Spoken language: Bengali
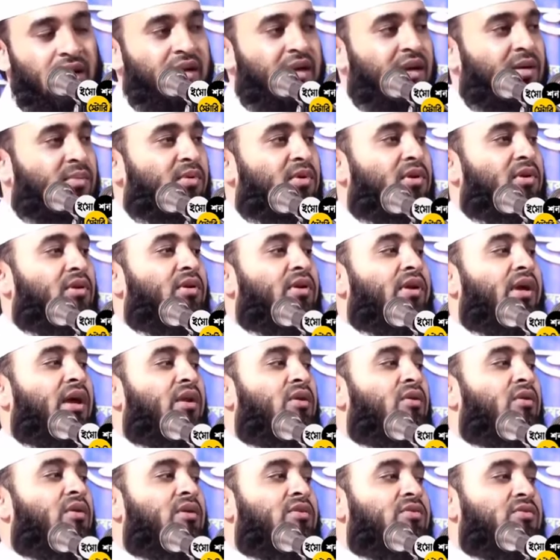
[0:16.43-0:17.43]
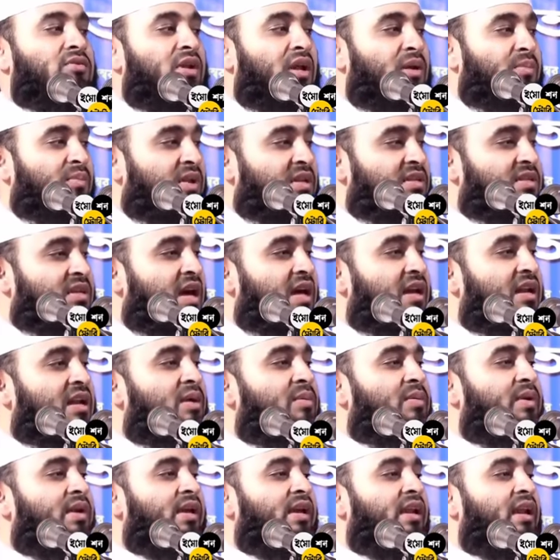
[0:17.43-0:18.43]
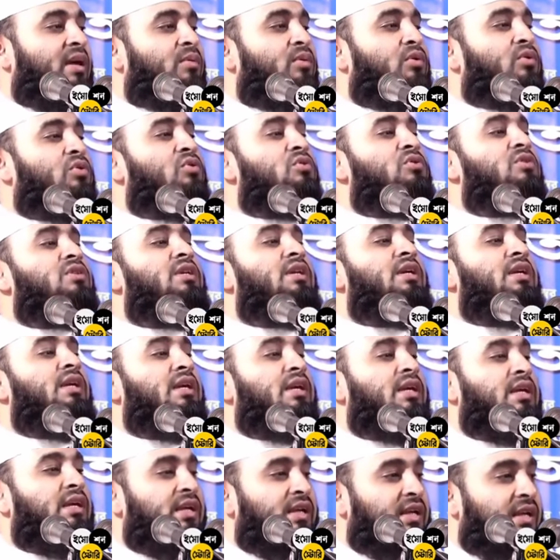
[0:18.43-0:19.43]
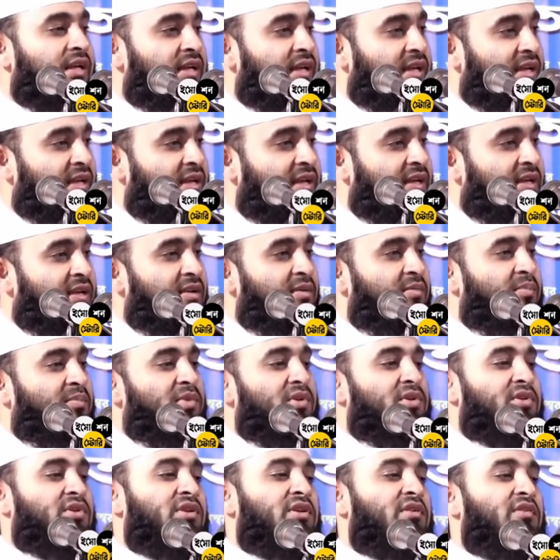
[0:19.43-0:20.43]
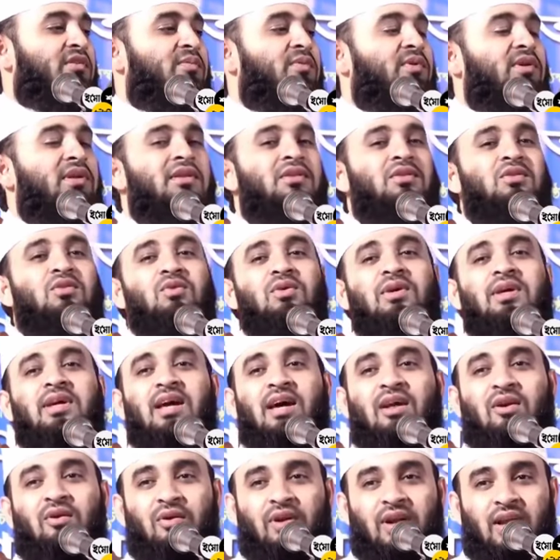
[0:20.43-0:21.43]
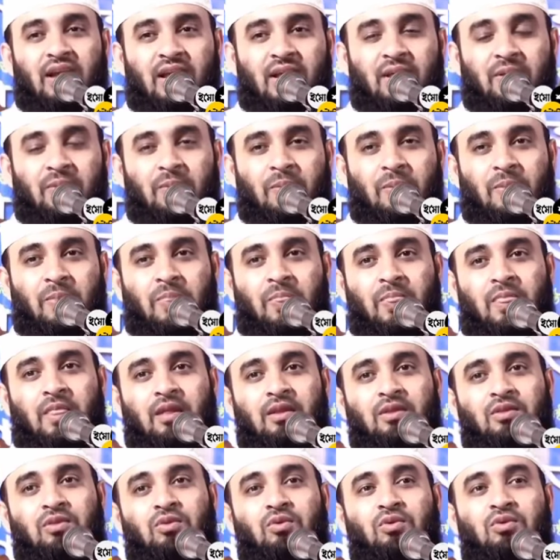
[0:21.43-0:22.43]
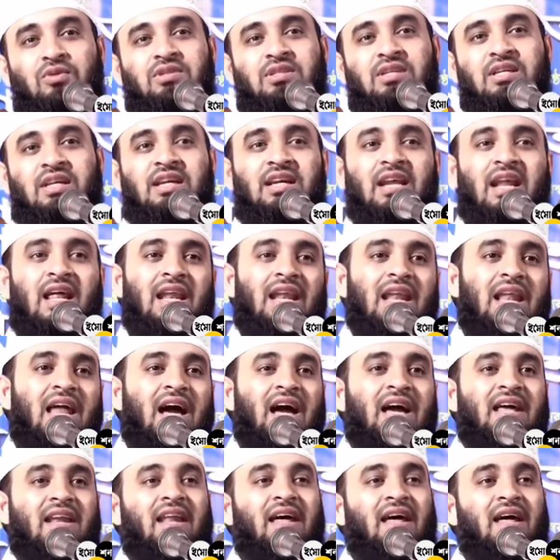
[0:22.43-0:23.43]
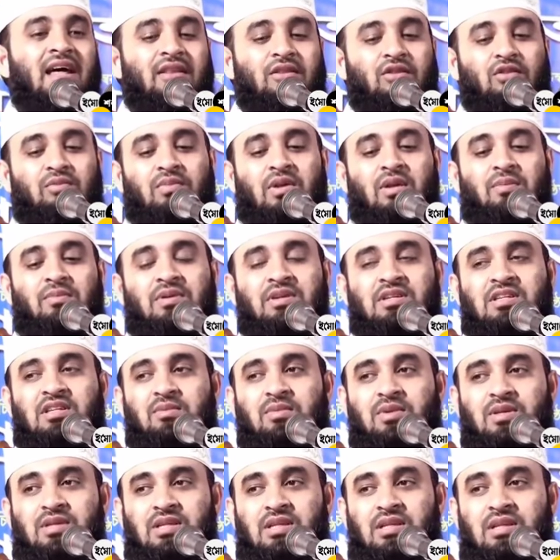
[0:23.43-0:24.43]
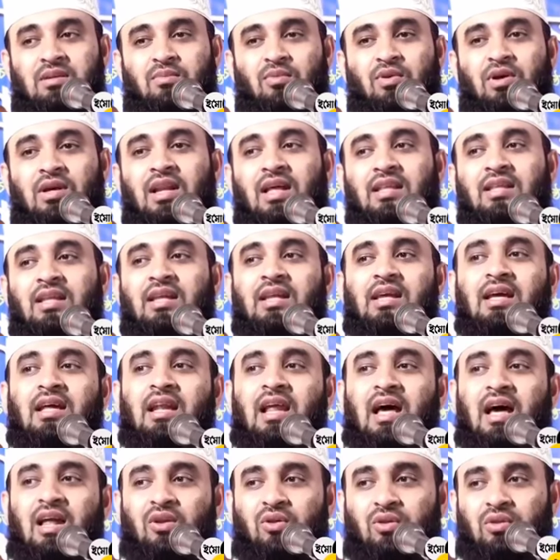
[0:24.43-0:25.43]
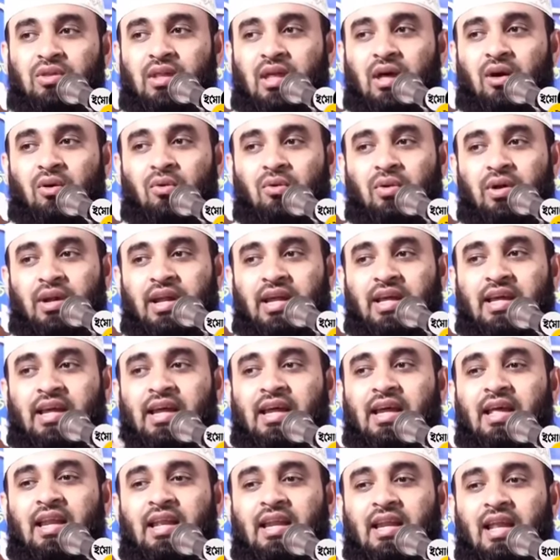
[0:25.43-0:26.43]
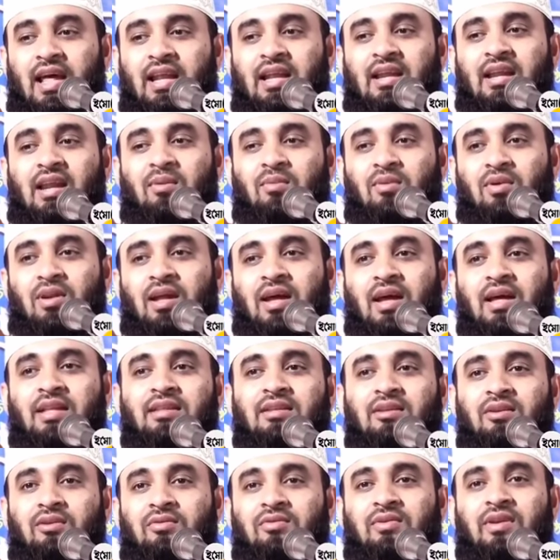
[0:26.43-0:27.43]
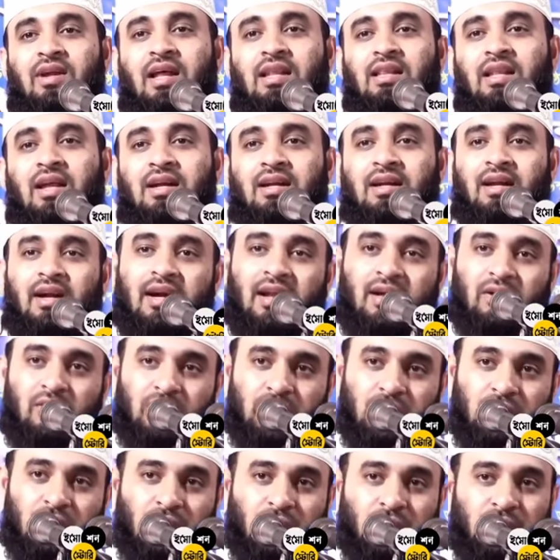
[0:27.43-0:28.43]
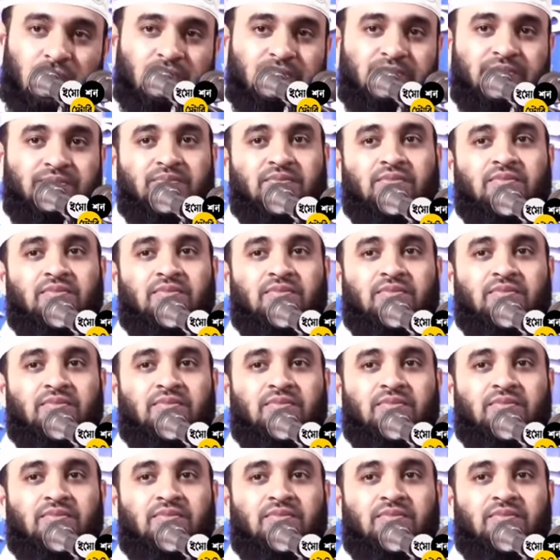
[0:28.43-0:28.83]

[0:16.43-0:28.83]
নারীরা বলল কেন রাসুল আমরা জাহান নামি কেন আমগো দোষ কি বিশ্বনবী বললেন দুই কারণে তুকসির না লানা তোমরা বেশি বেশি মহিলাদেরকে লানত দাও রেগে গেলে নারীরা বলে হেতের উপরে আল্লাহ ঠেড়া হইতো